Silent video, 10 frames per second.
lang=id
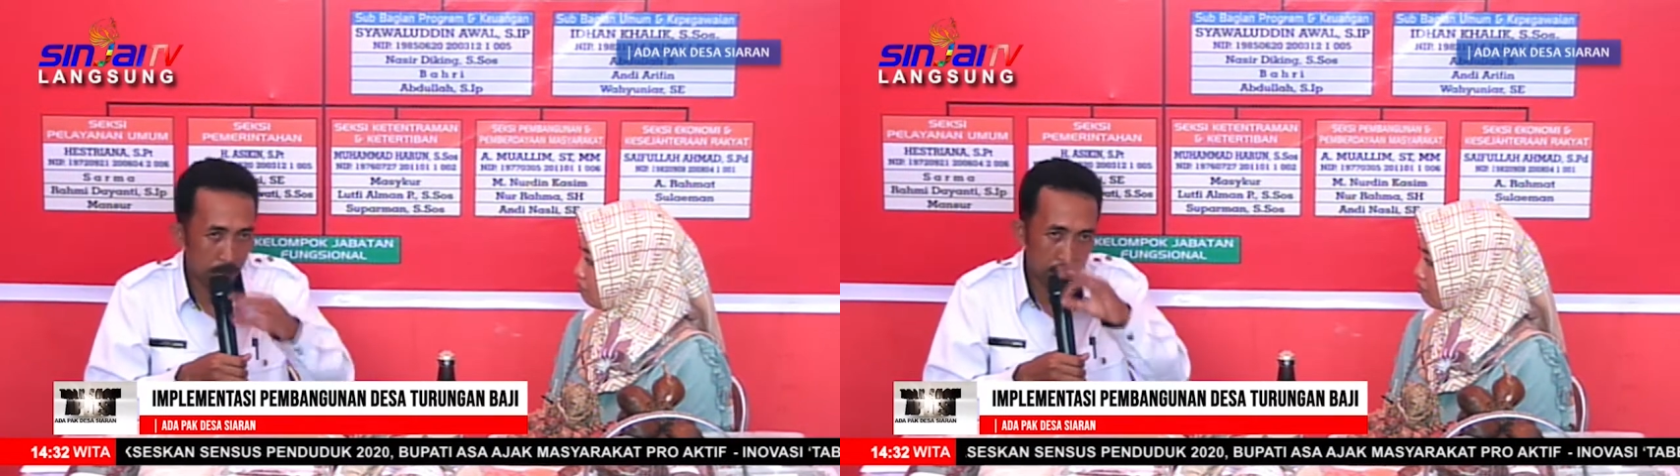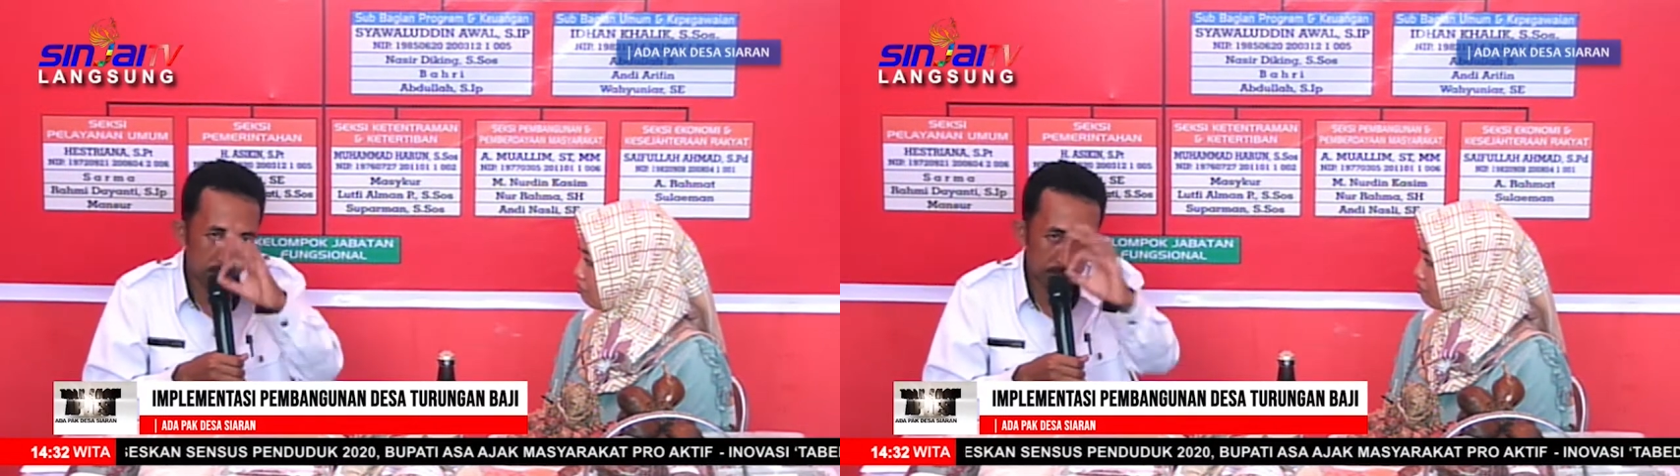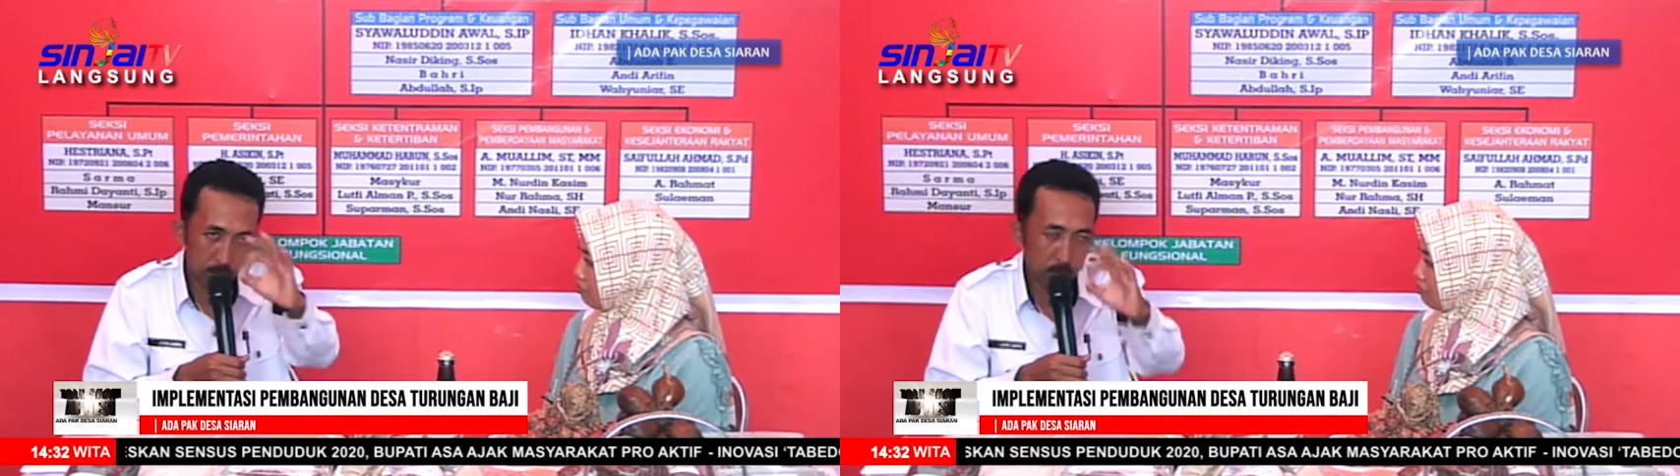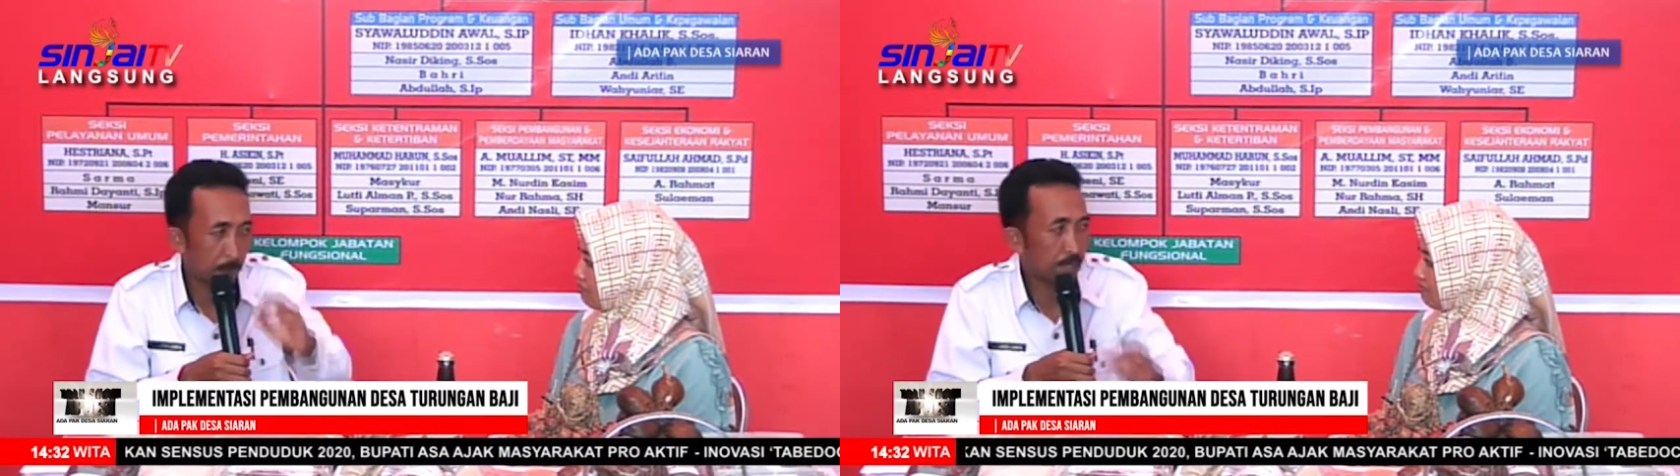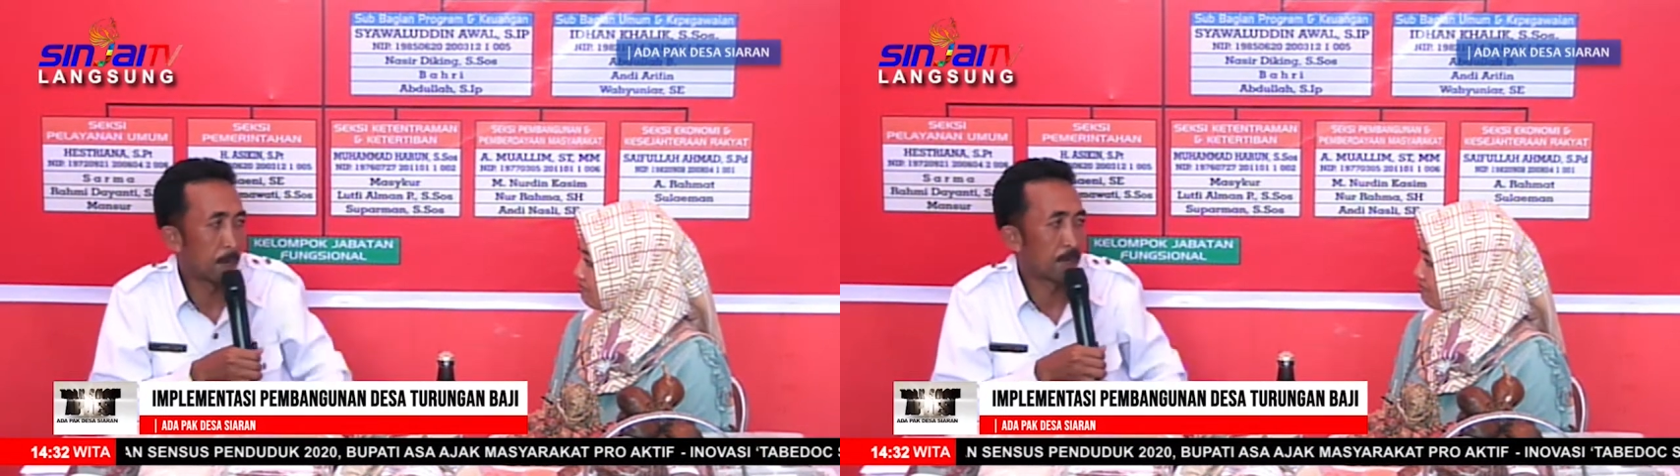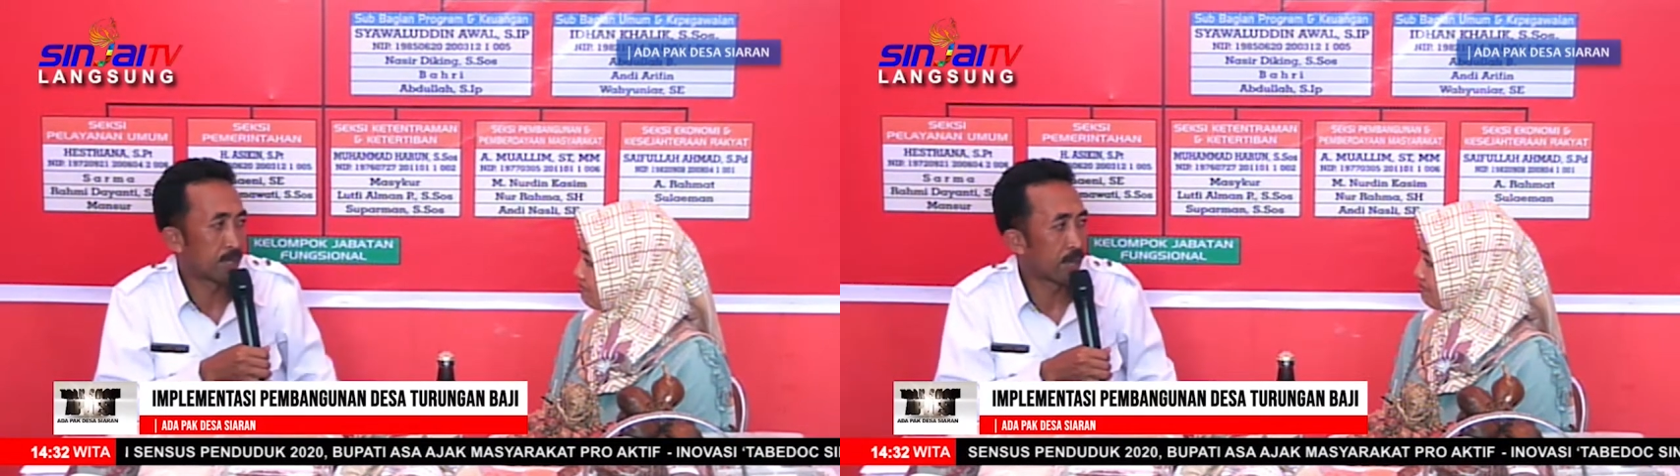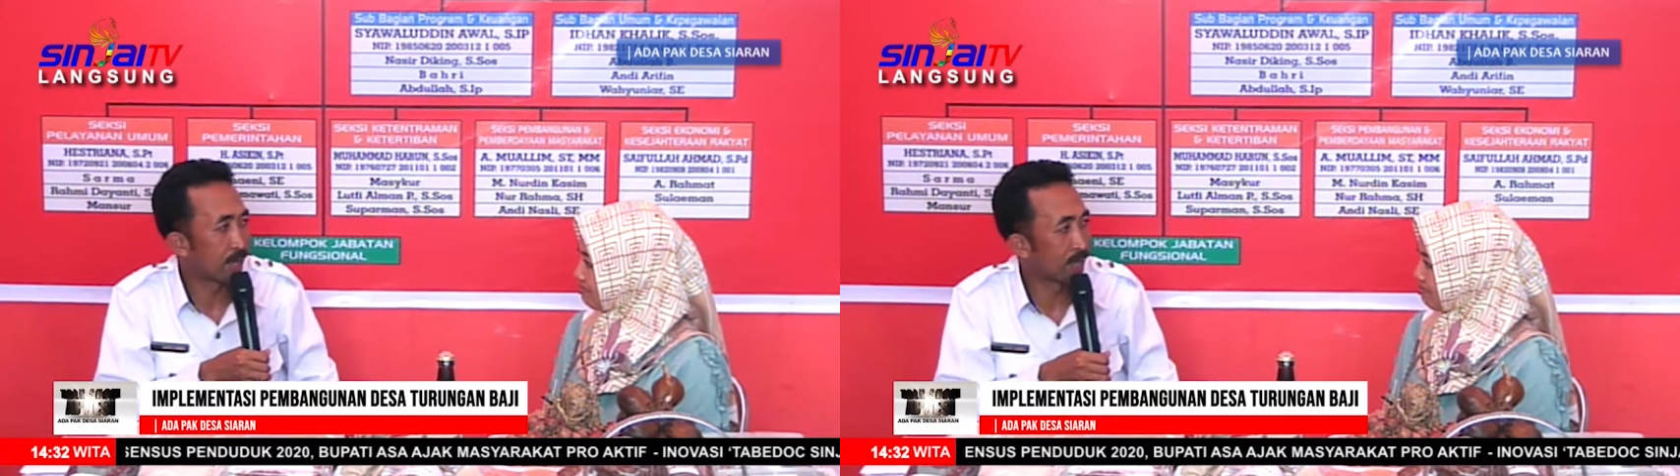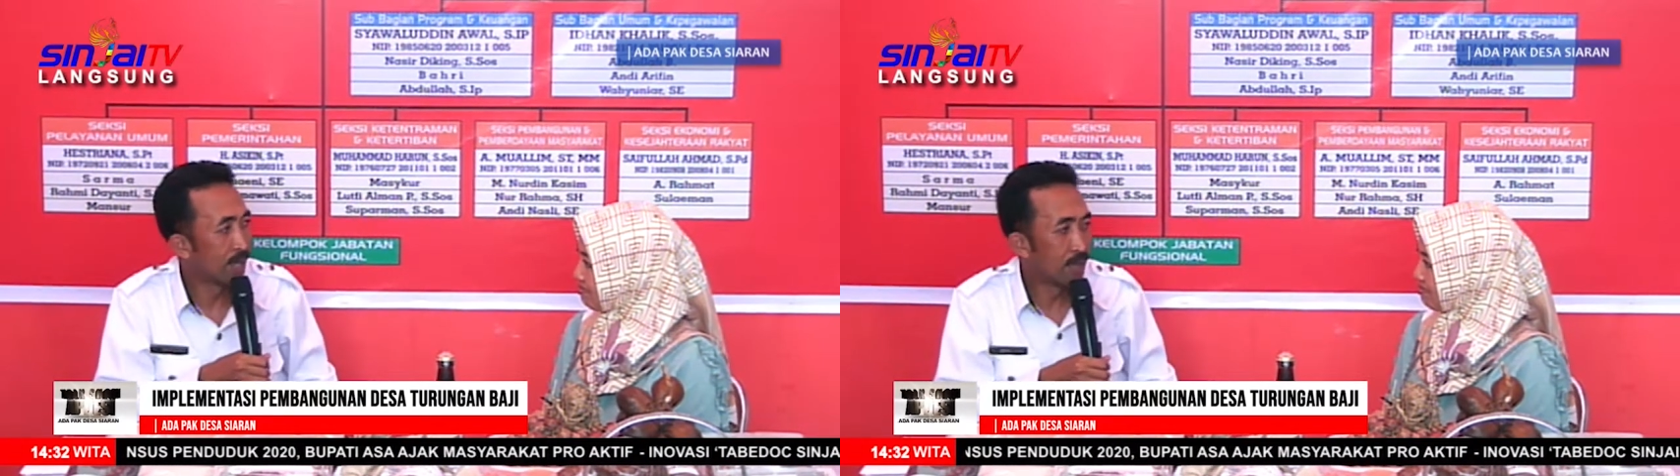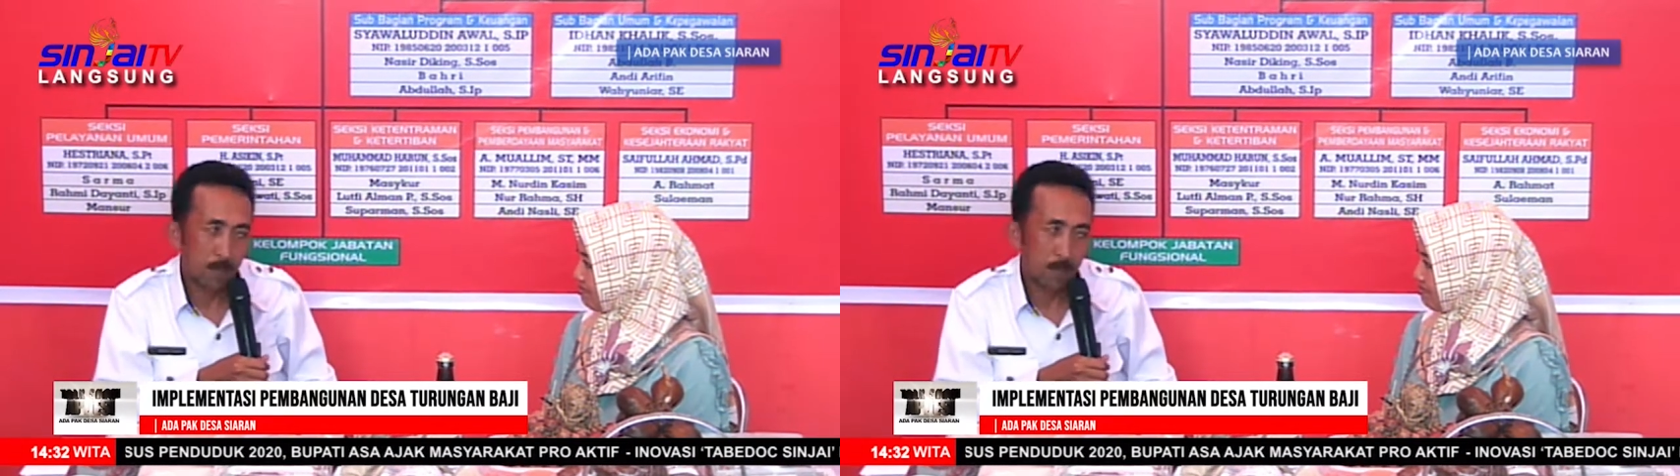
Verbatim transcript: ibarat kita sudah pecah-pecah dan